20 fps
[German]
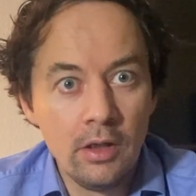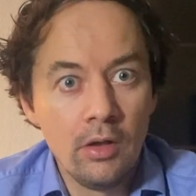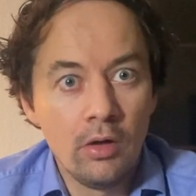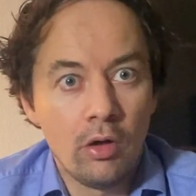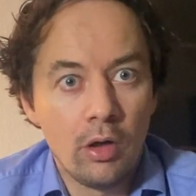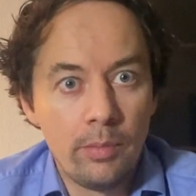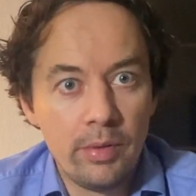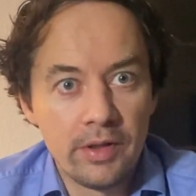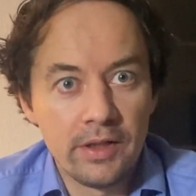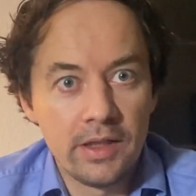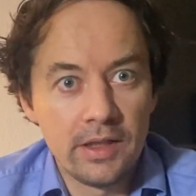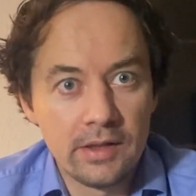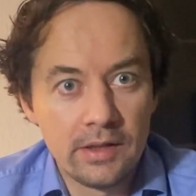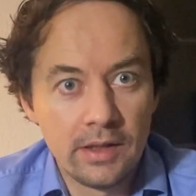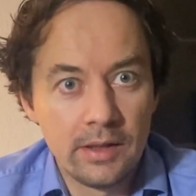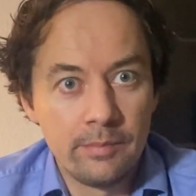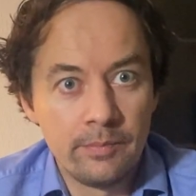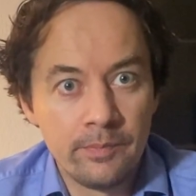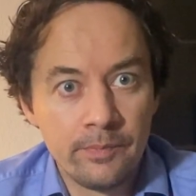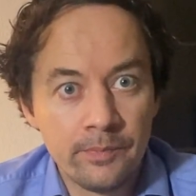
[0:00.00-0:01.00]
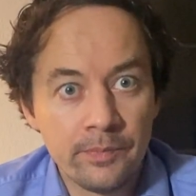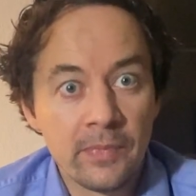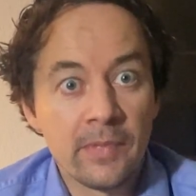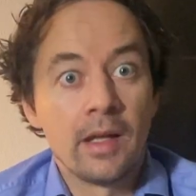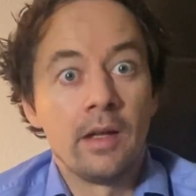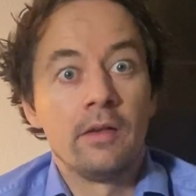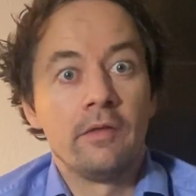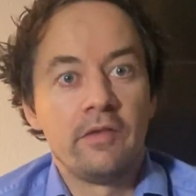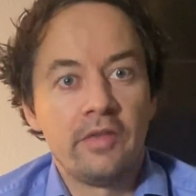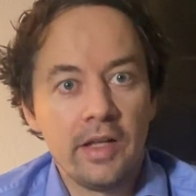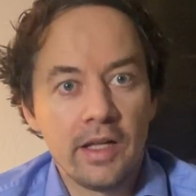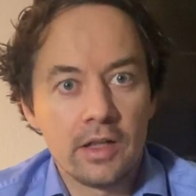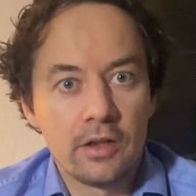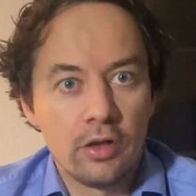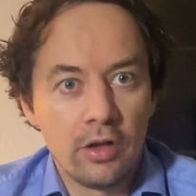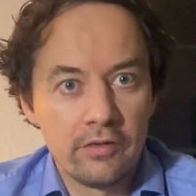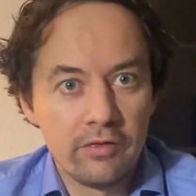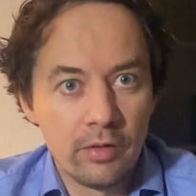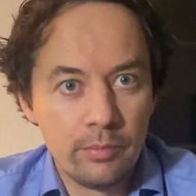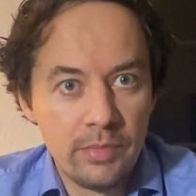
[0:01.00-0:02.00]
ob er nicht dem
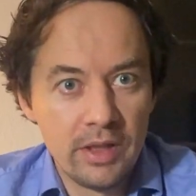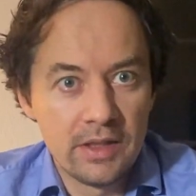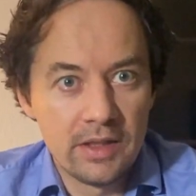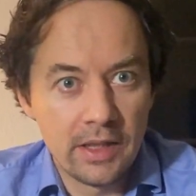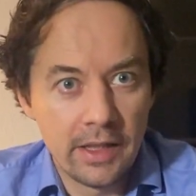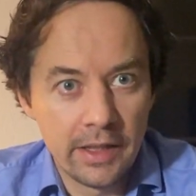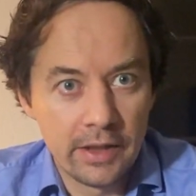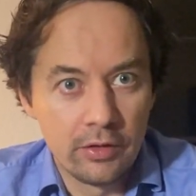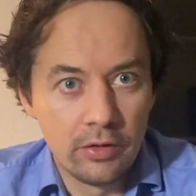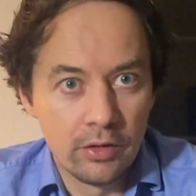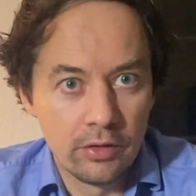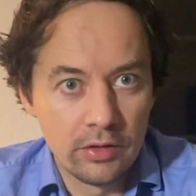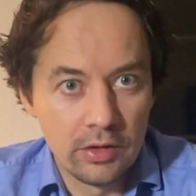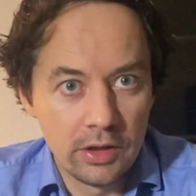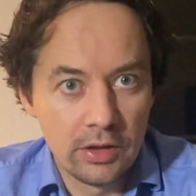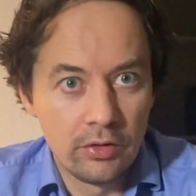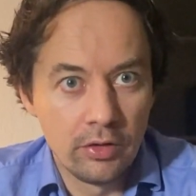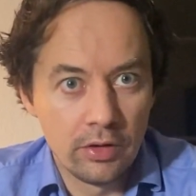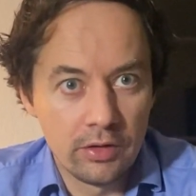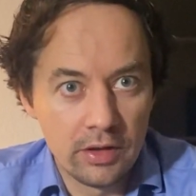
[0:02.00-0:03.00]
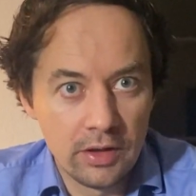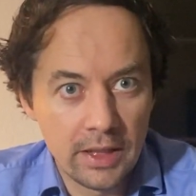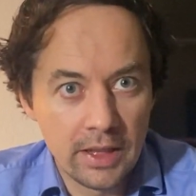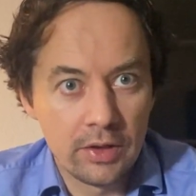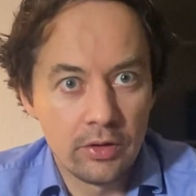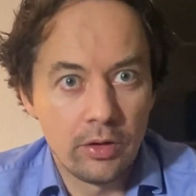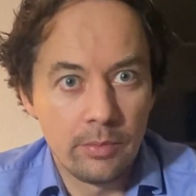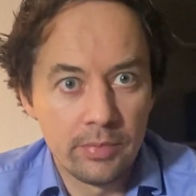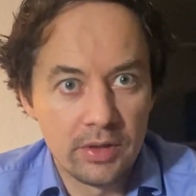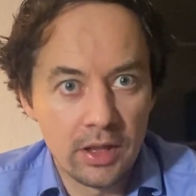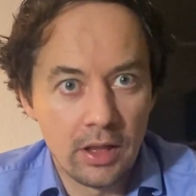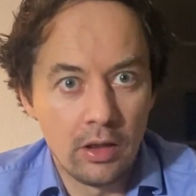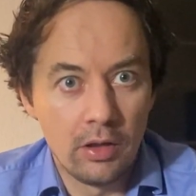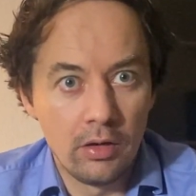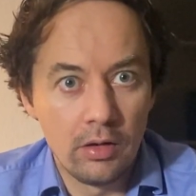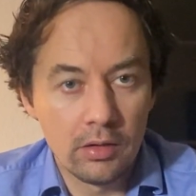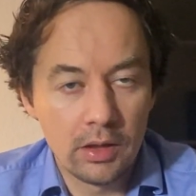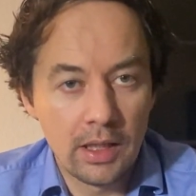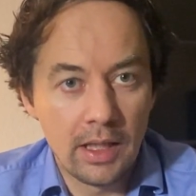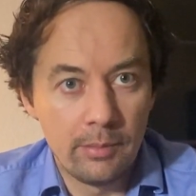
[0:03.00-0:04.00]
Verkäufer mitteilen konnte, ich hörte, der, kommt,
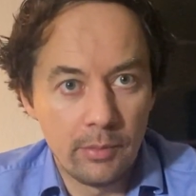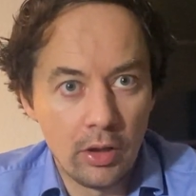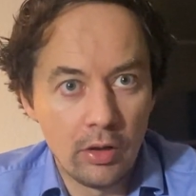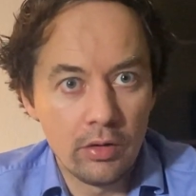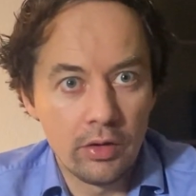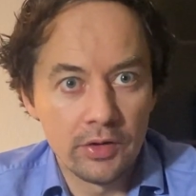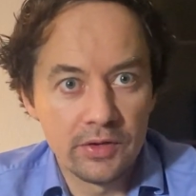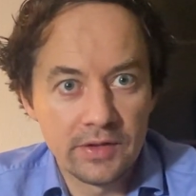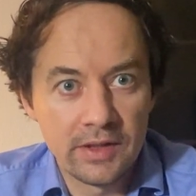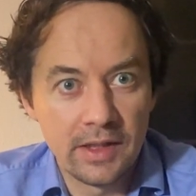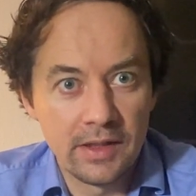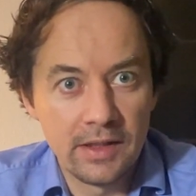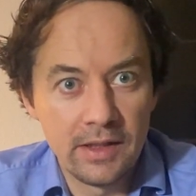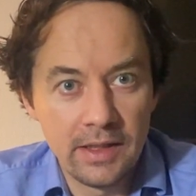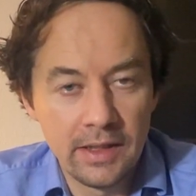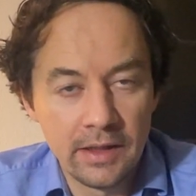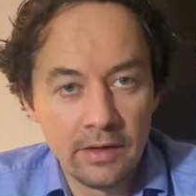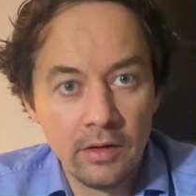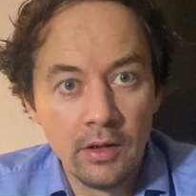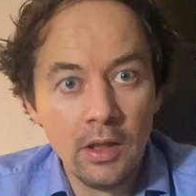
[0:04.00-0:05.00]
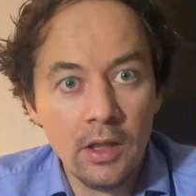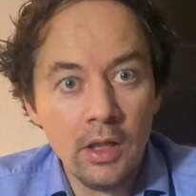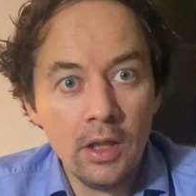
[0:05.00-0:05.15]
der kam auch aus der Nähe,